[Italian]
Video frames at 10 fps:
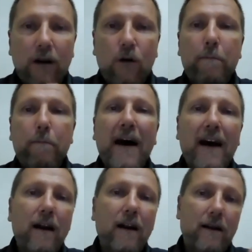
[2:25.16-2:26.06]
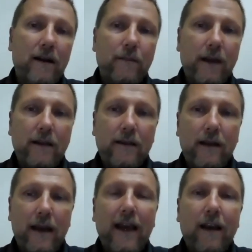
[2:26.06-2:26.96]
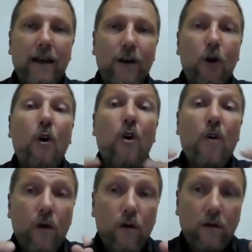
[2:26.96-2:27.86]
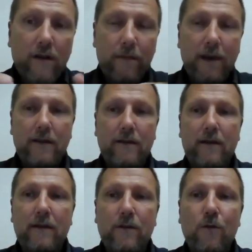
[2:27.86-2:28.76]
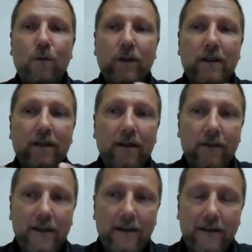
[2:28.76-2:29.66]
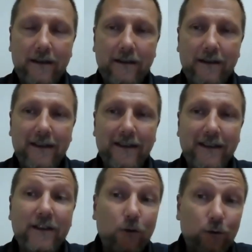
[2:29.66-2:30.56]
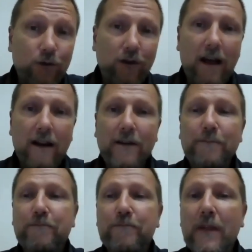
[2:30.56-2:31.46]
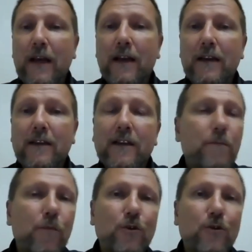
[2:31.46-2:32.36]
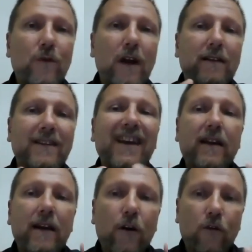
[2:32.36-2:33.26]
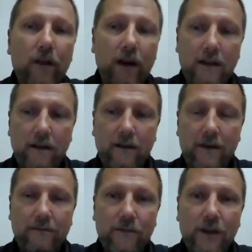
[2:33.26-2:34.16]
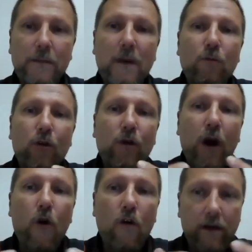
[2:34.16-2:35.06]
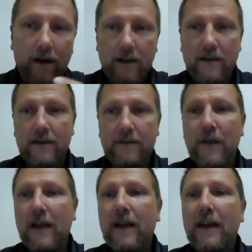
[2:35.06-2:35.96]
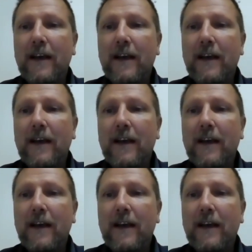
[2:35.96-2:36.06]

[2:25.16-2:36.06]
Però parallelamente e concordemente con questi interventi istituzionali si è imposta una tecnica governativa, chiamiamola una governance,